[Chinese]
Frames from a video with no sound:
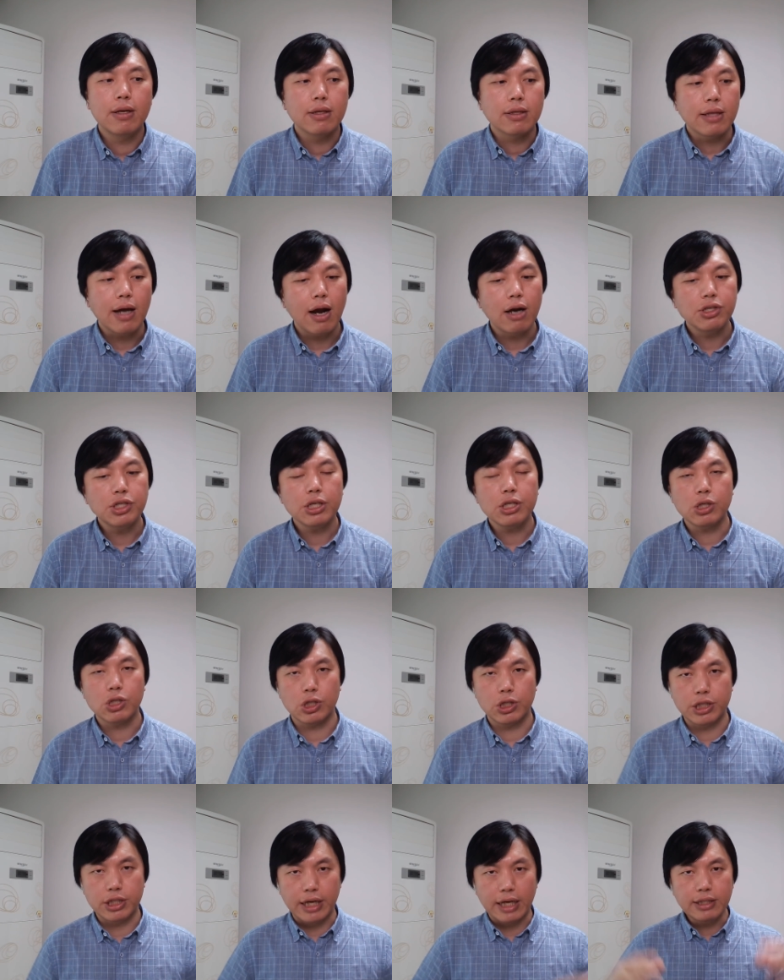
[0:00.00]
当然这个
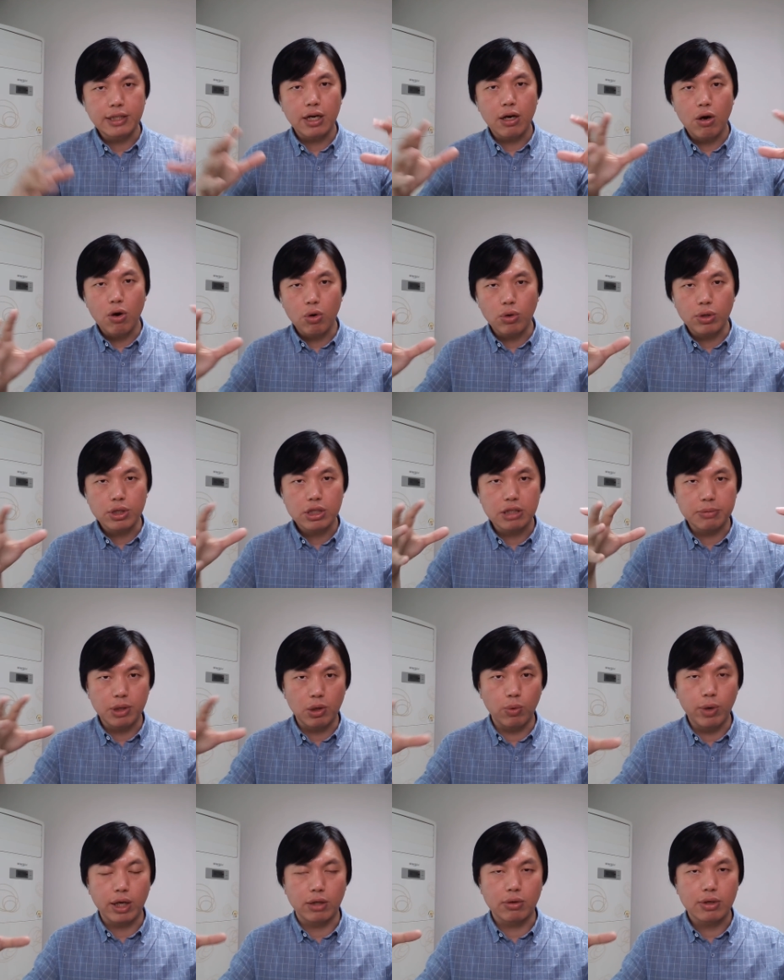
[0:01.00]
前前后后的视
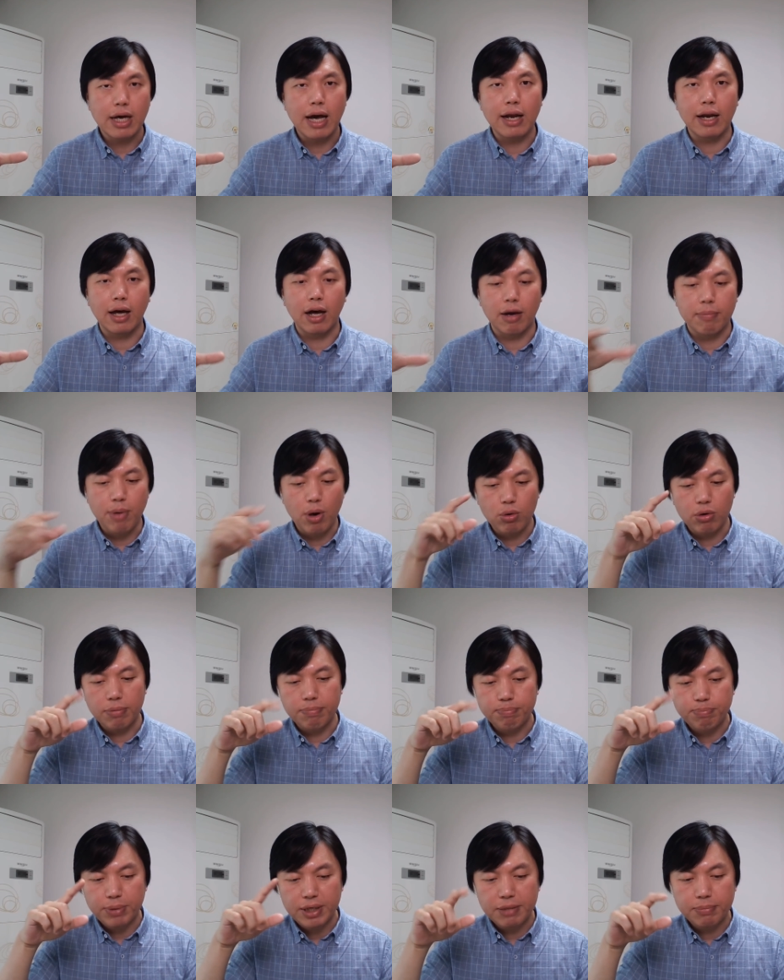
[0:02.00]
频我也都看了哈，包
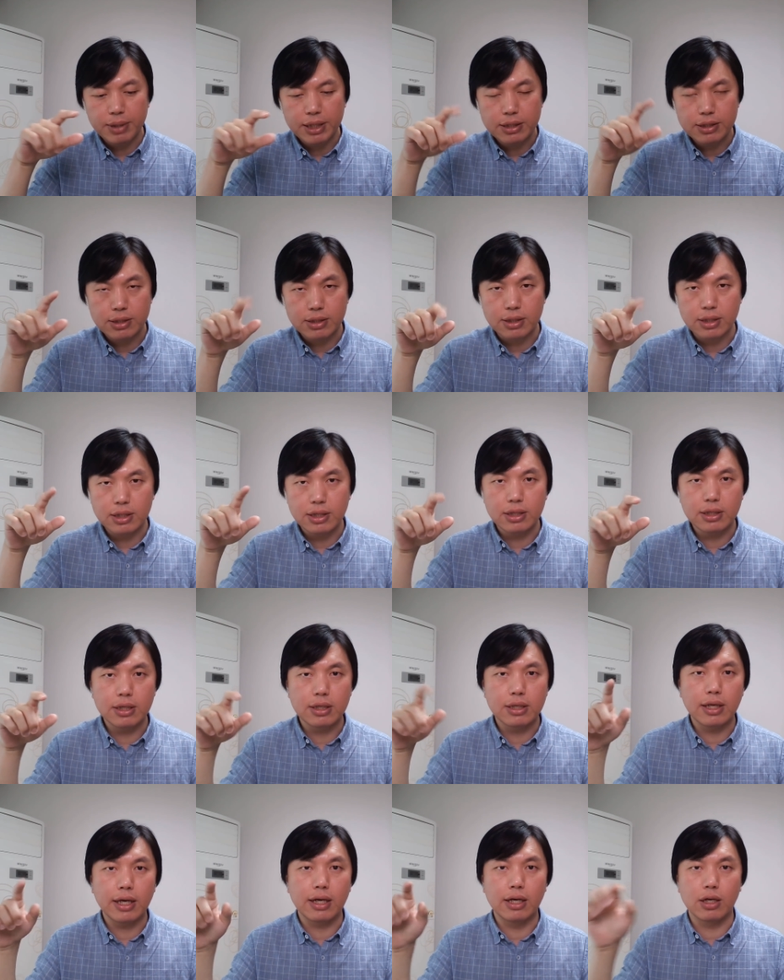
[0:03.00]
括 BBC
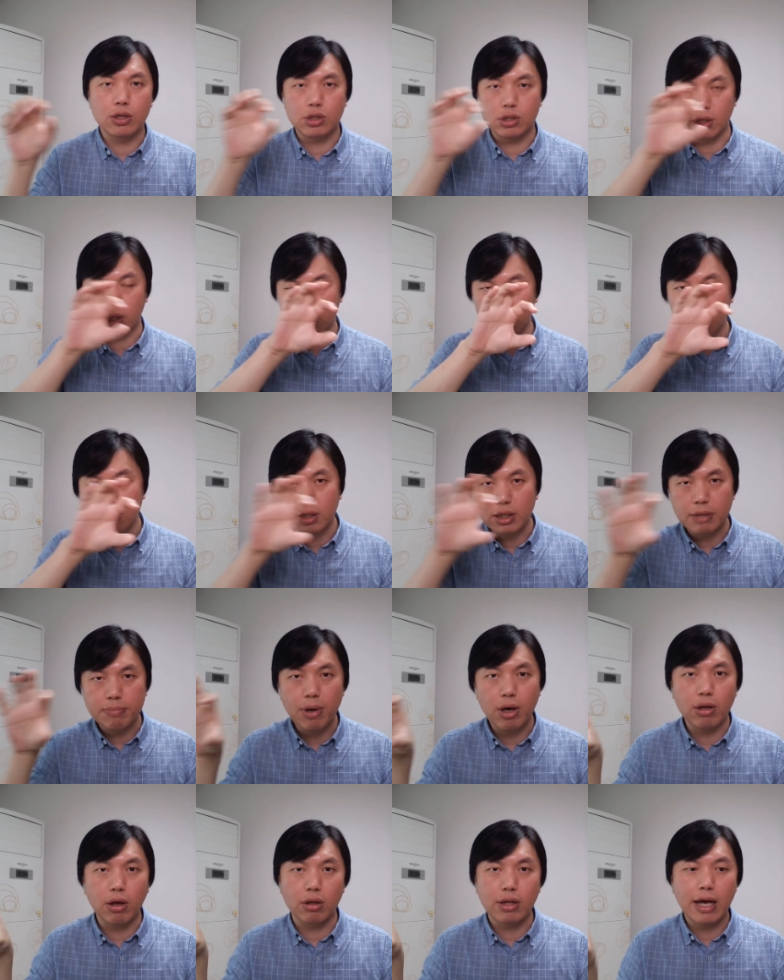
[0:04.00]
的那个整个的那个
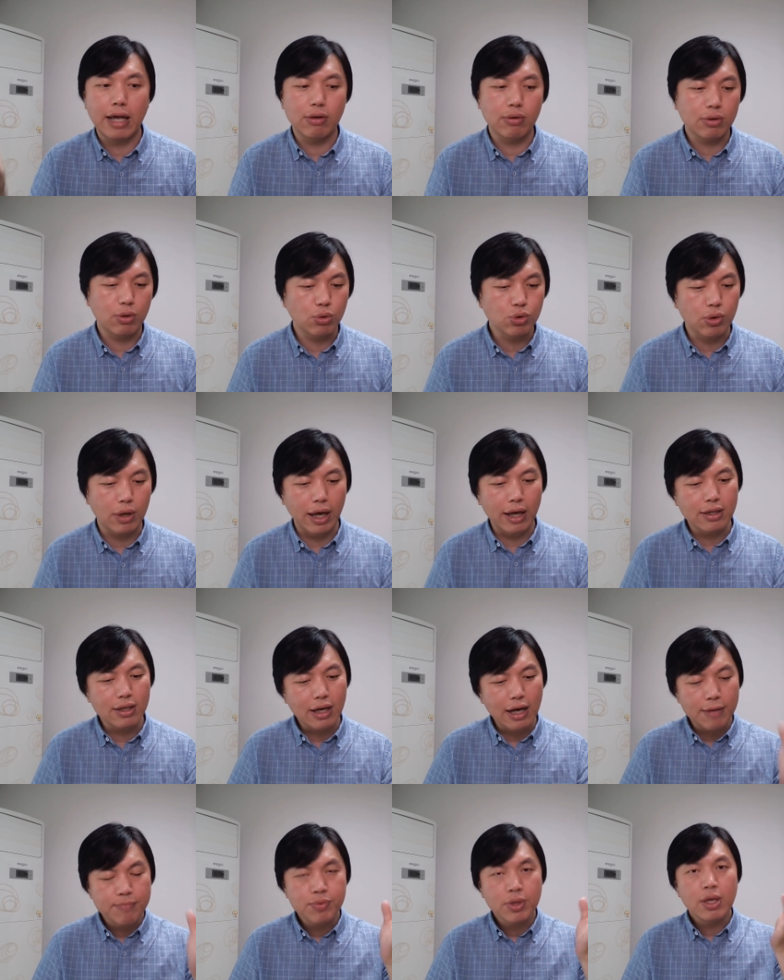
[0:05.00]
报道，大家都都说哎，你
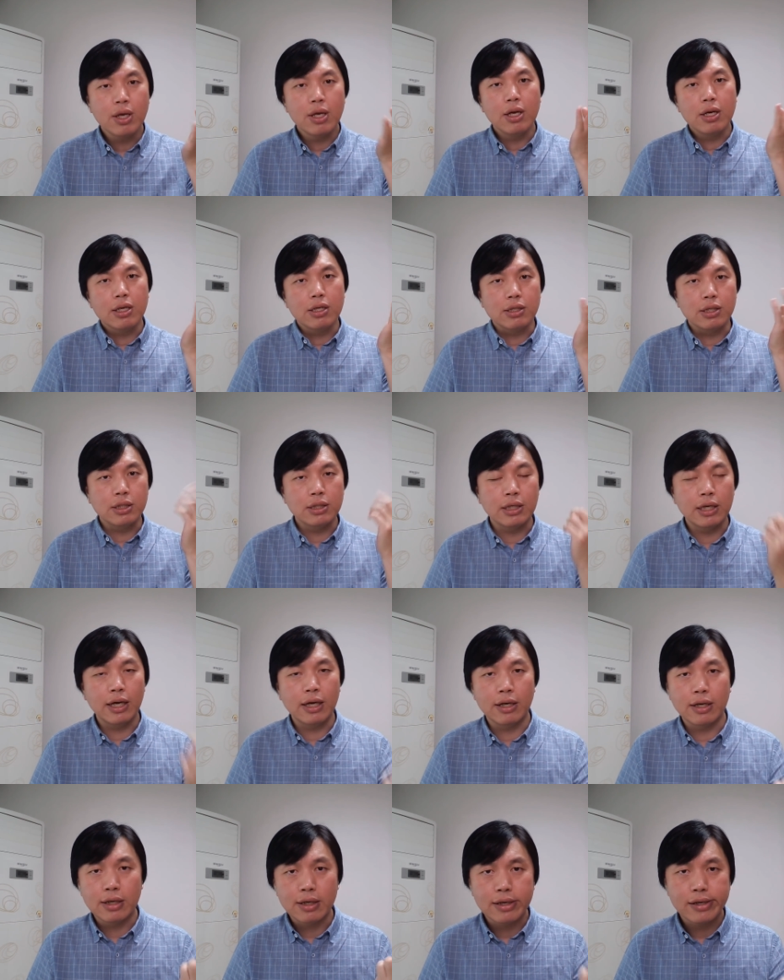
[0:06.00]
看这
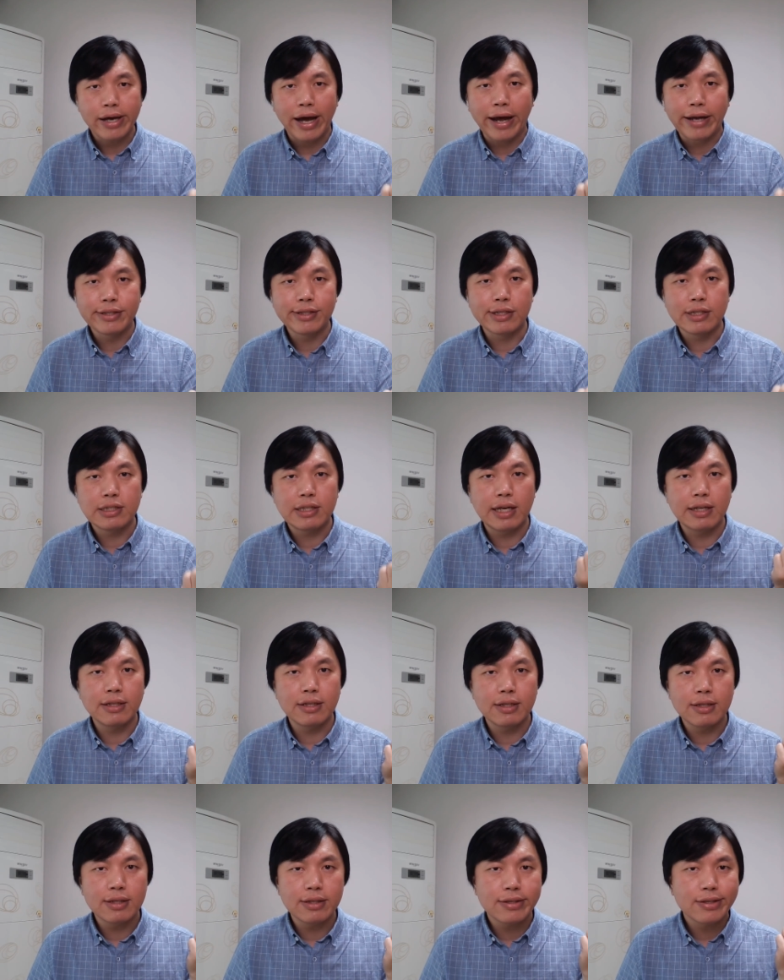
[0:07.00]
些孩子
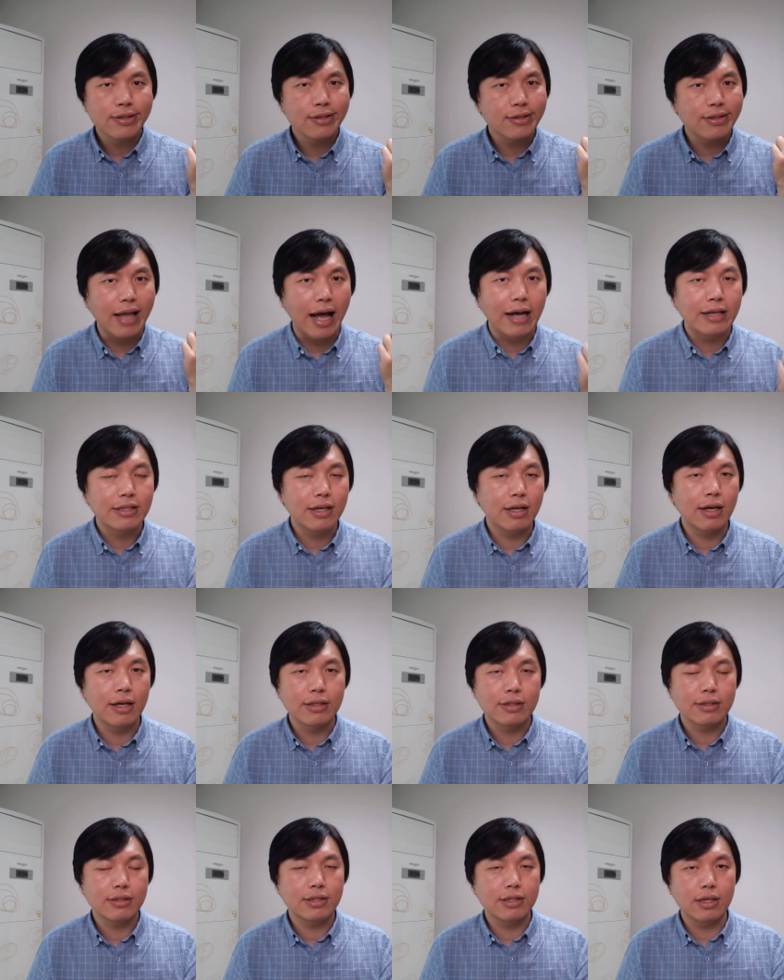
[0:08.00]
先打香
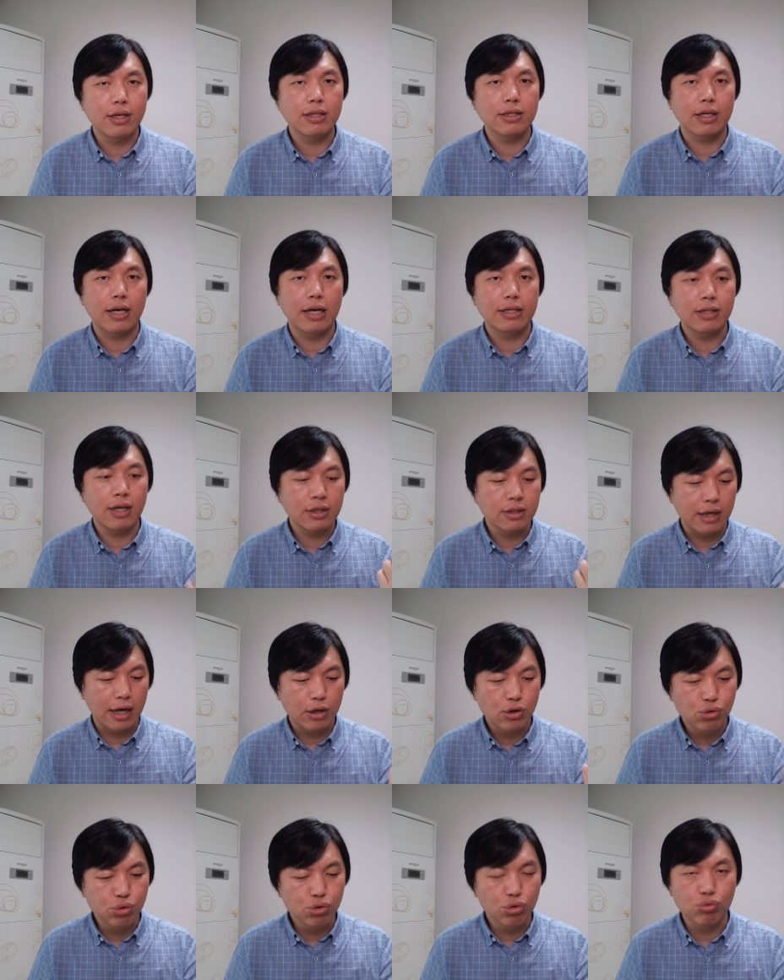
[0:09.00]
香港警察，香港警察
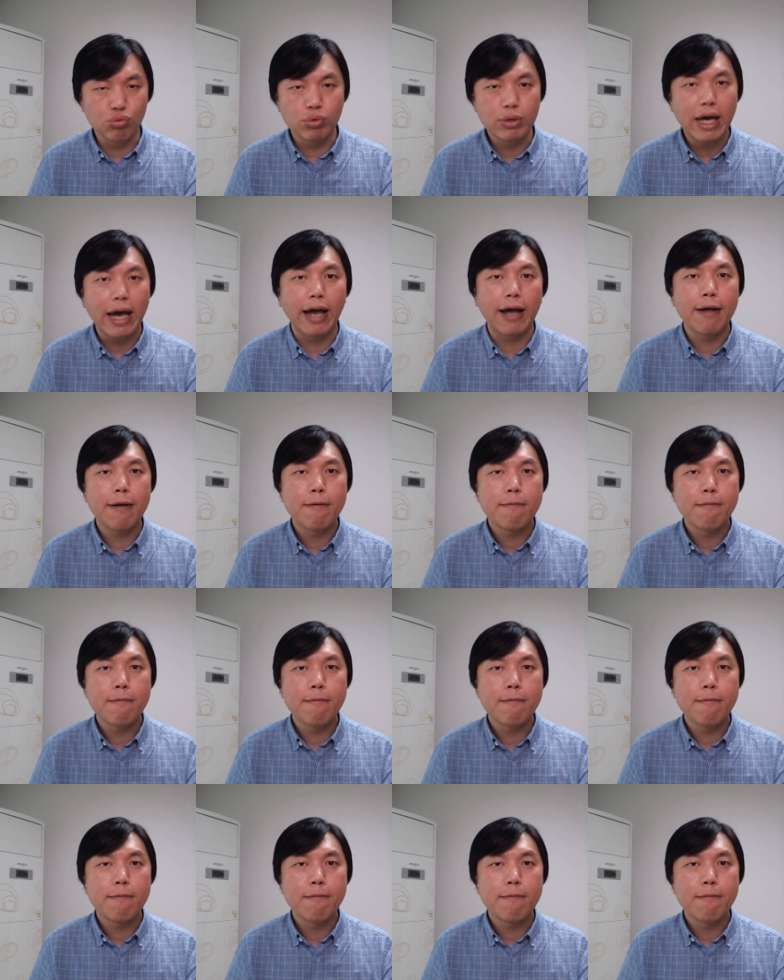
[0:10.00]
出于无奈，